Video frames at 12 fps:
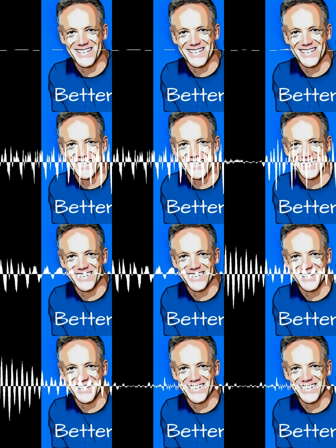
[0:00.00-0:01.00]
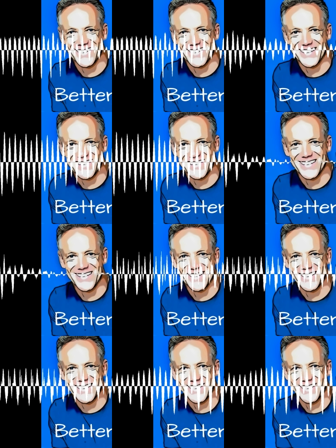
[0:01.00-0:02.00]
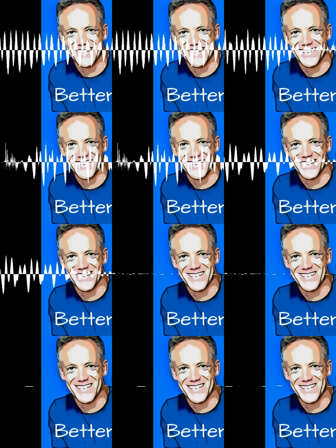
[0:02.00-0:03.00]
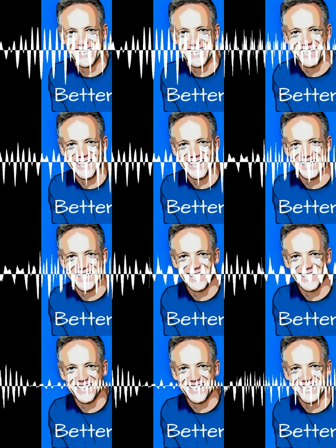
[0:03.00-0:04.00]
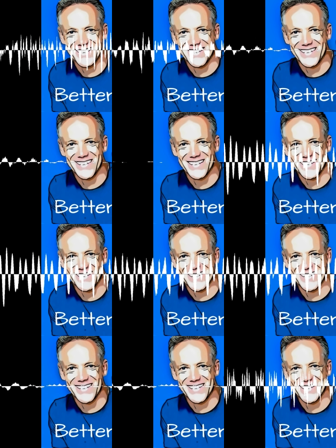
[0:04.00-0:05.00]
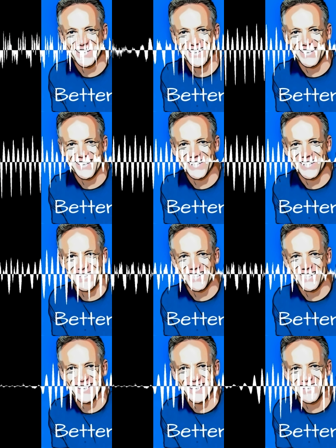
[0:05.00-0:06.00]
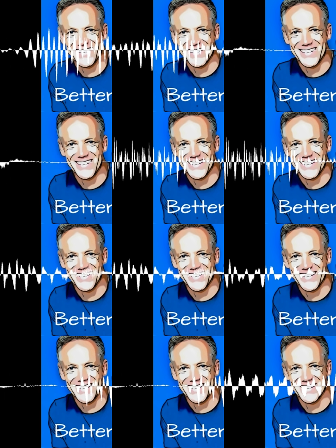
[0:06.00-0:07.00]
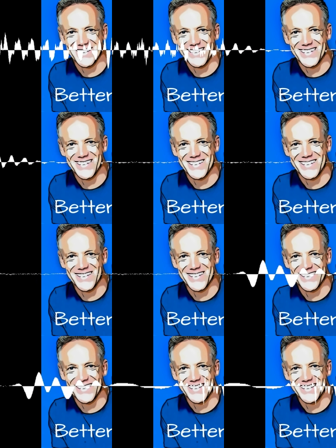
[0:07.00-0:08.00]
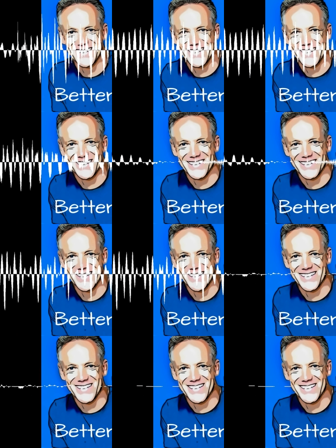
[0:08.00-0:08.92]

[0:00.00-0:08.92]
Die Antwort auf diese Frage ging etwa in die Richtung, naja, wir werden halt älter und mit dem Alter sind wir meist nicht mehr so sportlich wie früher mal. Und dann nehmen wir halt zu.